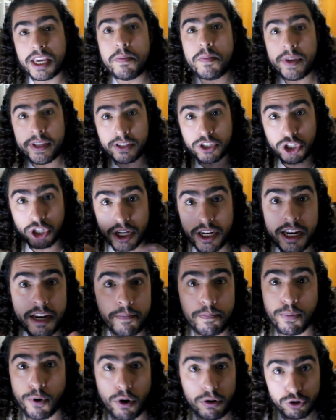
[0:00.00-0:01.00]
Que mentir
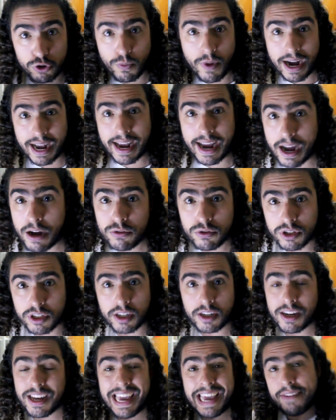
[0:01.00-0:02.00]
em prol de uma
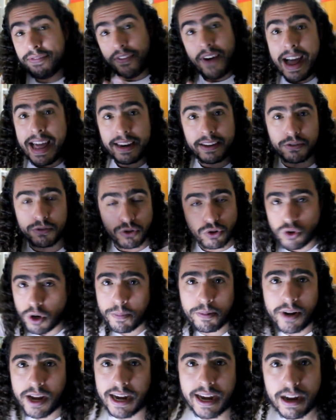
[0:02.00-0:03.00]
causa é válido
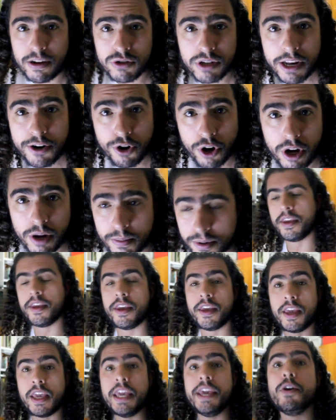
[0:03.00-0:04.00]
só porque a causa é nobre.
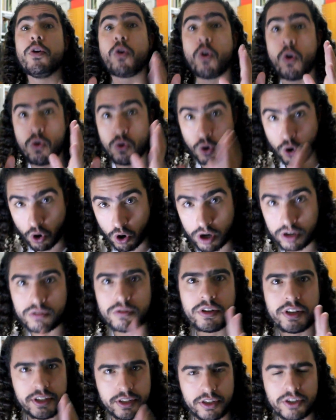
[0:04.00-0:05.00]
Eu
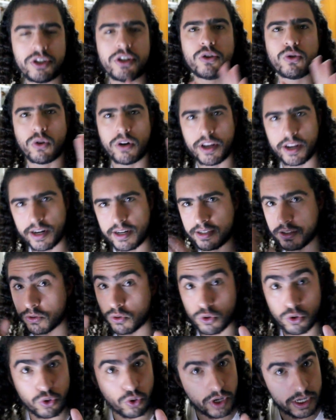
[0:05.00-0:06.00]
concordo que existe intolerância
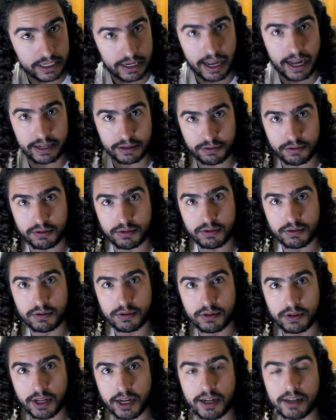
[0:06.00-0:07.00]
dos dois lados
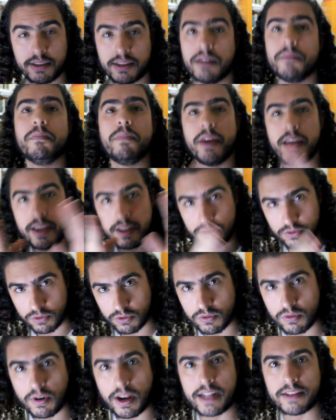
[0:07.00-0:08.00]
tá? também
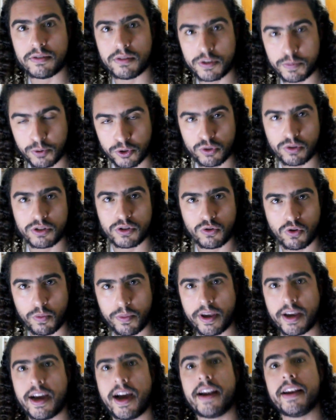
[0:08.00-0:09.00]
do, do lado das pessoas que
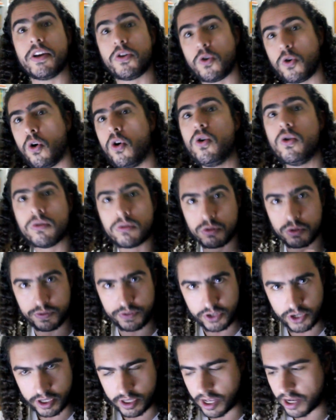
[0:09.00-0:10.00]
comem carne, contra os
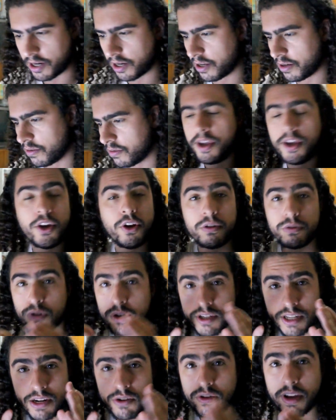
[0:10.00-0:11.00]
vegetarianos. Eu não
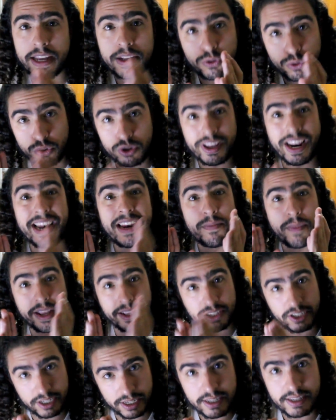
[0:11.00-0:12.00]
estou dizendo que a indústria
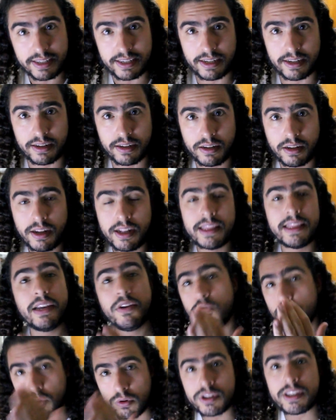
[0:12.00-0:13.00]
alimentícia
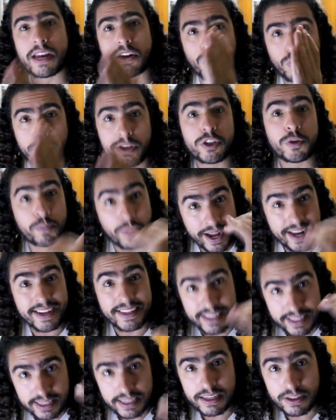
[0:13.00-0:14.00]
não usa argumentos
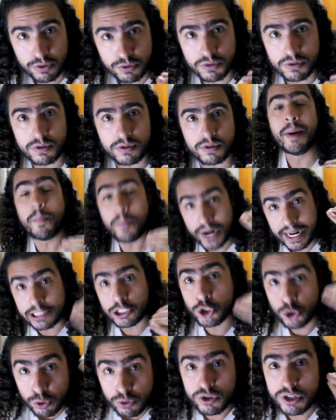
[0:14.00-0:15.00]
parecidos para
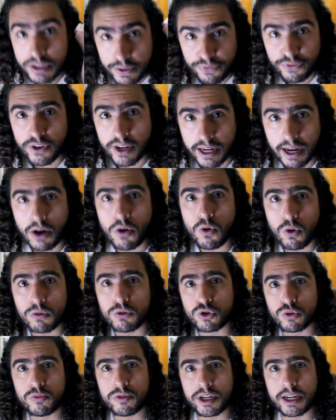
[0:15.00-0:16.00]
justificar o
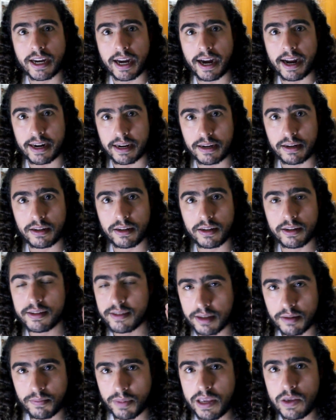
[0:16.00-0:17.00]
consumo de carne.
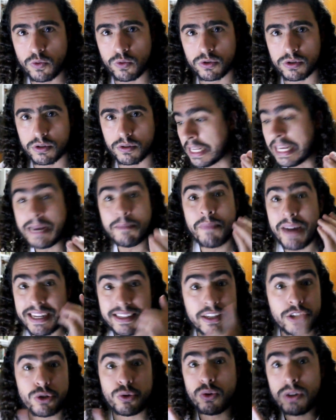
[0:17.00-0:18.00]
Eles também usam.
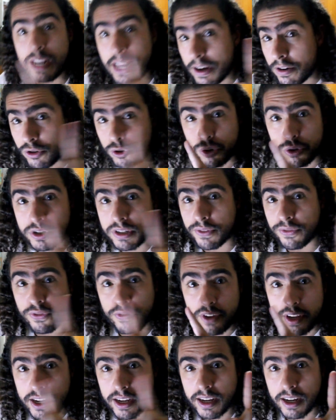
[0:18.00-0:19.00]
Mas isso não
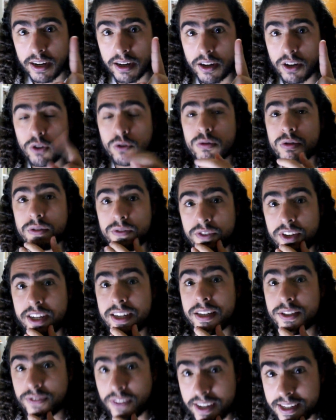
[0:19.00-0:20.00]
justifica os
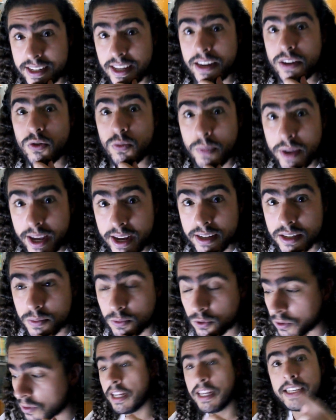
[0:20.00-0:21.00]
vegans fazerem o
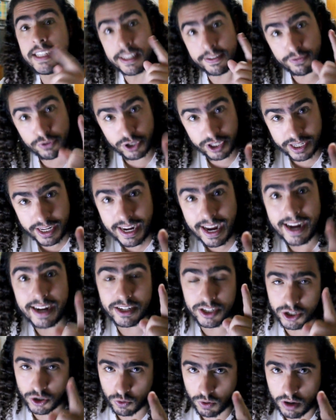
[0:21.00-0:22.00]
mesmo. Se você
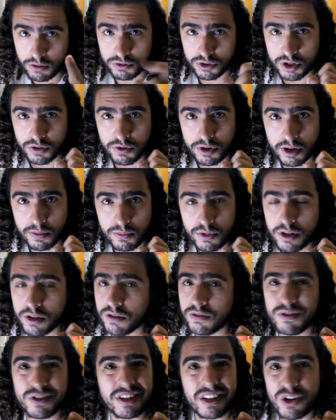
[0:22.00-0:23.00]
age igual ao seu
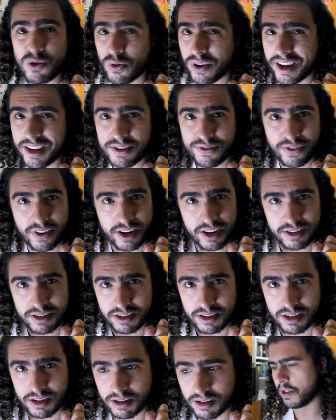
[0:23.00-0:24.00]
inimigo, você não é
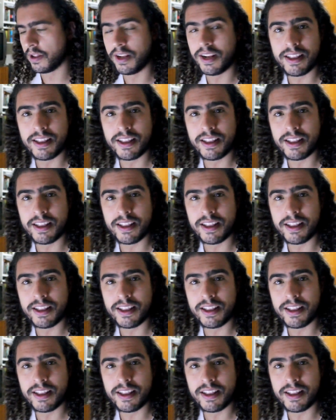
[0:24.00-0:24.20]
diferente dele.